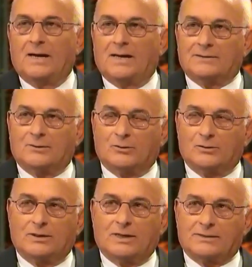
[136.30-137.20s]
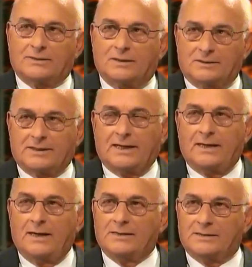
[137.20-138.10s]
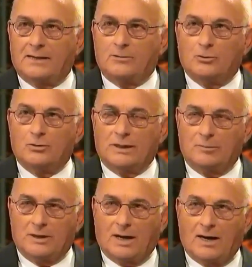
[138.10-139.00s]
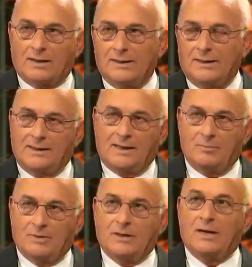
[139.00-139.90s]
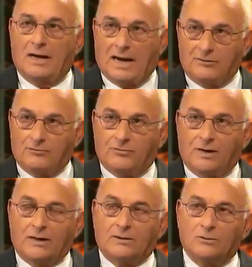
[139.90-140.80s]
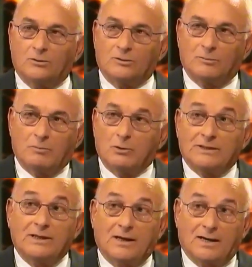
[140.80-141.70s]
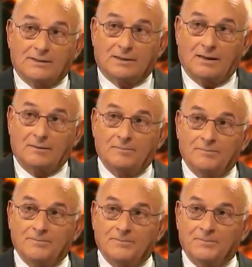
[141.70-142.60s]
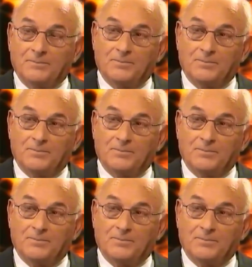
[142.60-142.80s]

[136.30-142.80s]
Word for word: Also, dass zehn Sendungen im Jahr immer live waren und man musste da sein. Mhm.